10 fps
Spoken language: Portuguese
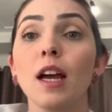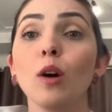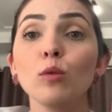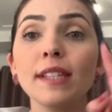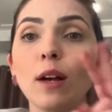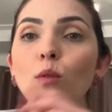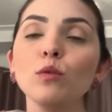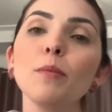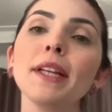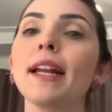O
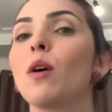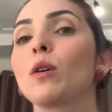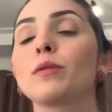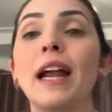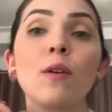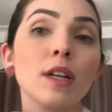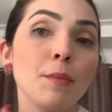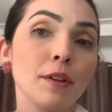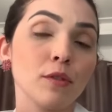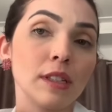segundo mineral que eu trago aqui
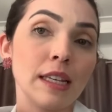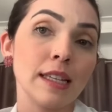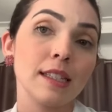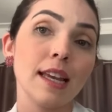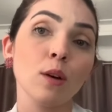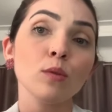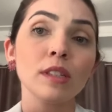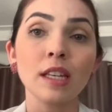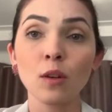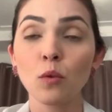para vocês é o
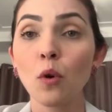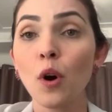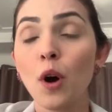zinco.